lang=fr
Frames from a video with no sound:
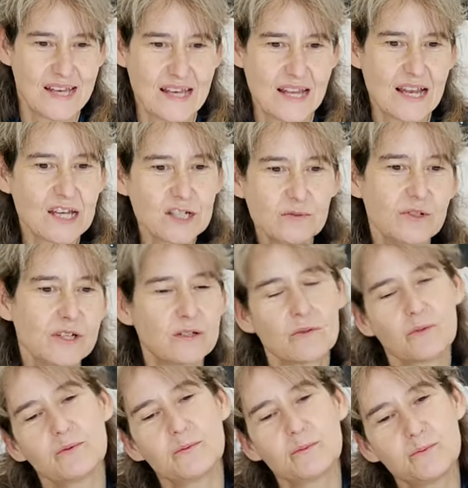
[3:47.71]
Et là, je voulais
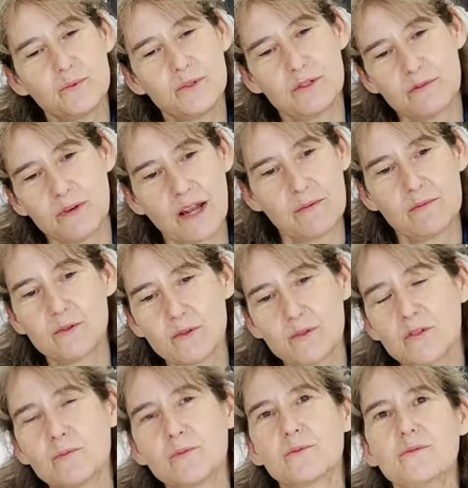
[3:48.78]
qu'on puisse faire la même
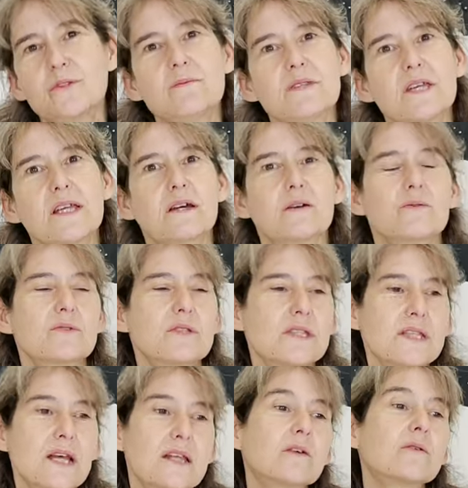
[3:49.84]
chose dans mon film. C'est-à-dire qu'on se
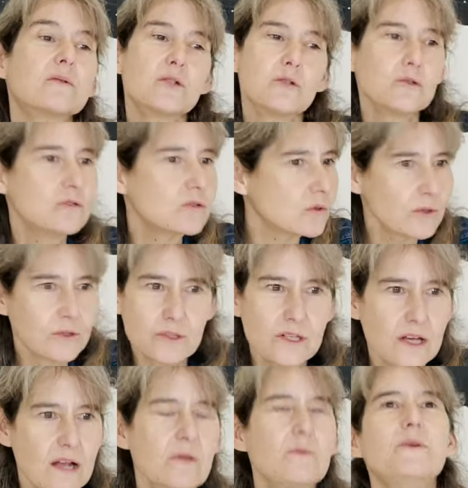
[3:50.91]
dise Ah non, mais je suis de son
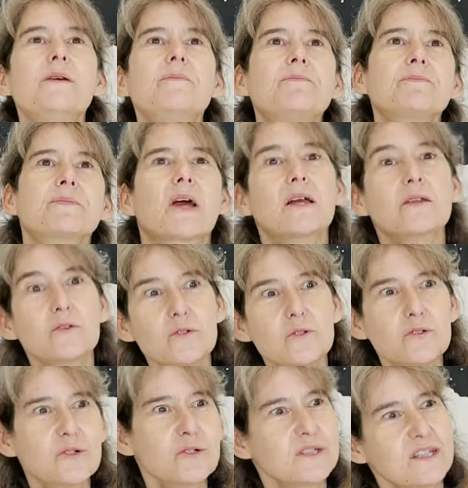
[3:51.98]
côté à lui, ah non, je
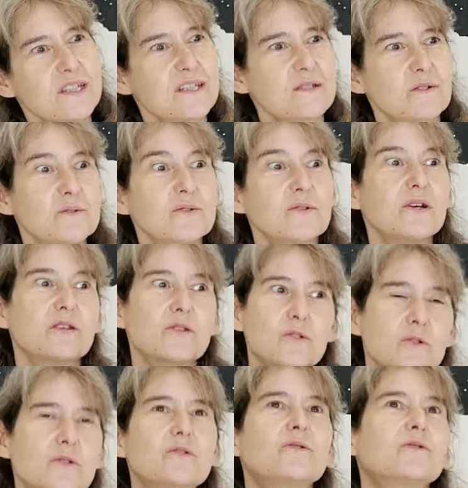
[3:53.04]
suis du côté des enfants, ah
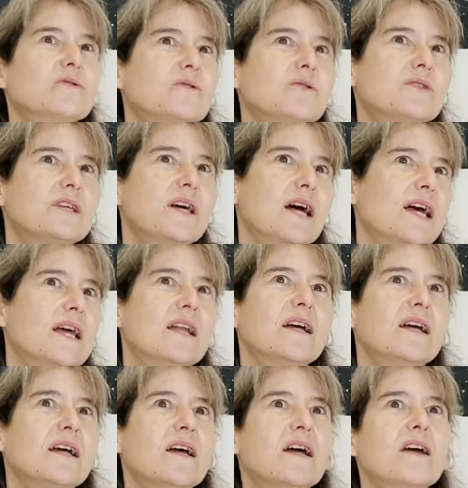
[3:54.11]
non, je suis de son côté à
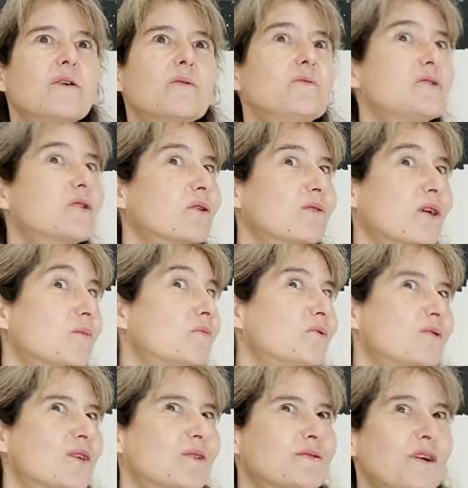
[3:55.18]
elle qu'on puisse revoir
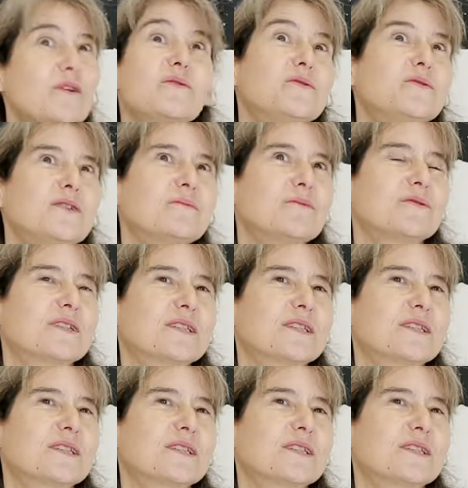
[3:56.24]
plusieurs fois le film.